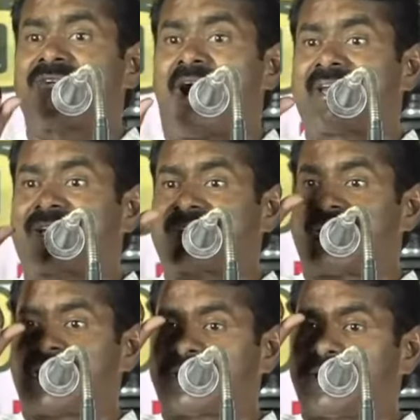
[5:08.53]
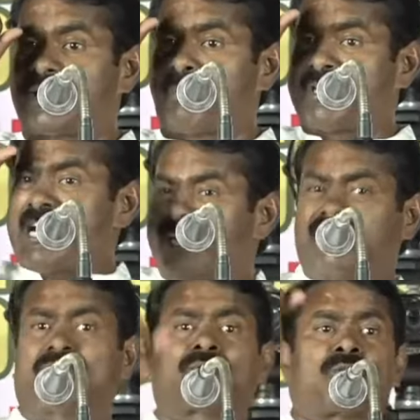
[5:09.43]
வாரி கணக்கெடுப்பு
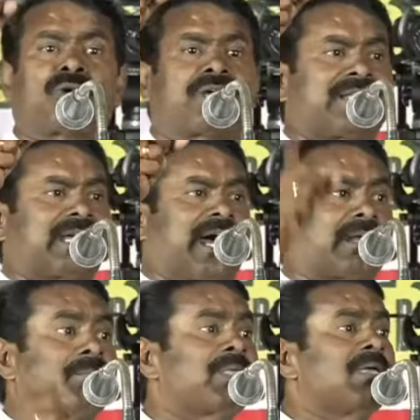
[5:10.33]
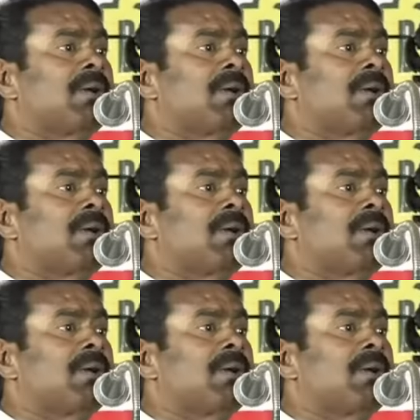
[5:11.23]
எடுத்து கொடுக்கிற அதிகாரம்